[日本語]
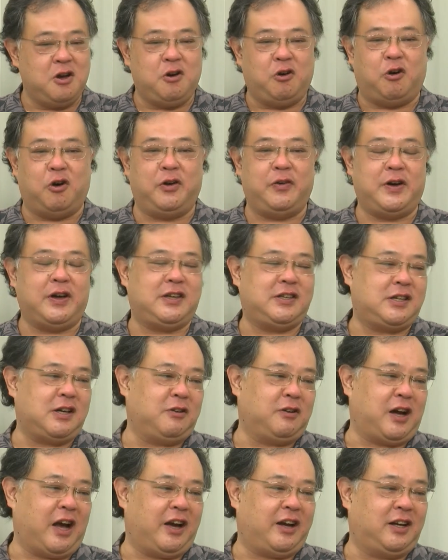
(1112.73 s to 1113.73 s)
これは記者
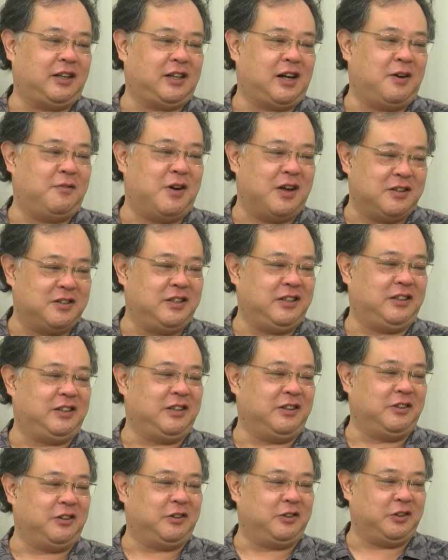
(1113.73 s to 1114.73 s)
の書き方がまずいっ
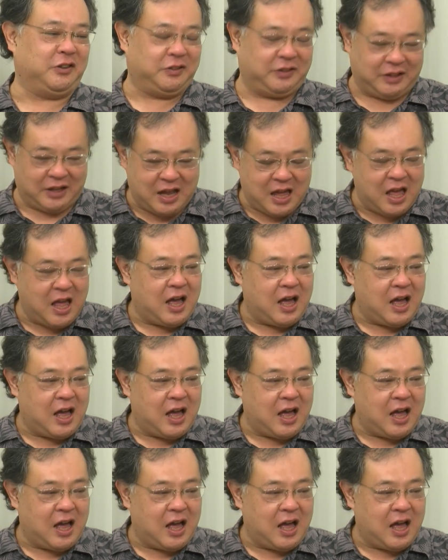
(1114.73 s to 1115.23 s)
ていうのこと言って、